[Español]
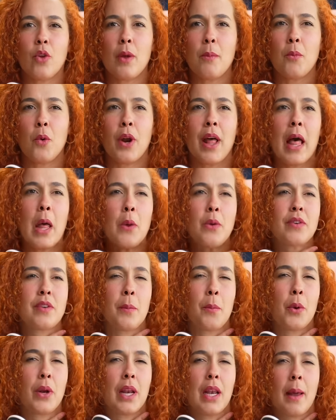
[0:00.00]
de morado y se
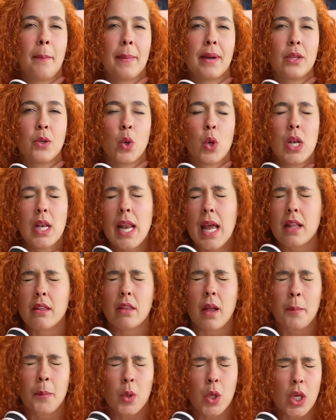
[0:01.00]
ponen la
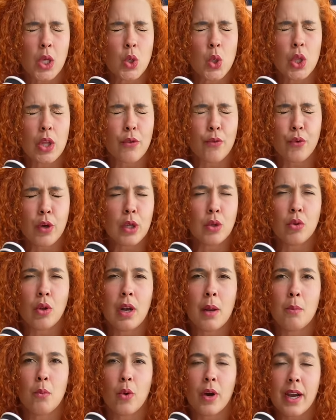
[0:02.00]
pañoleta porque yo defiendo a
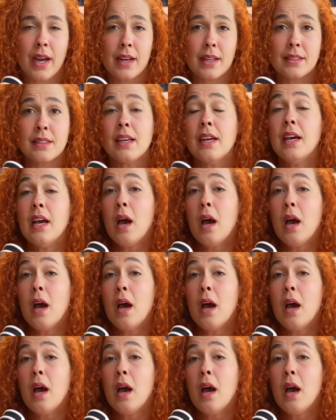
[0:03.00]
las mujeres.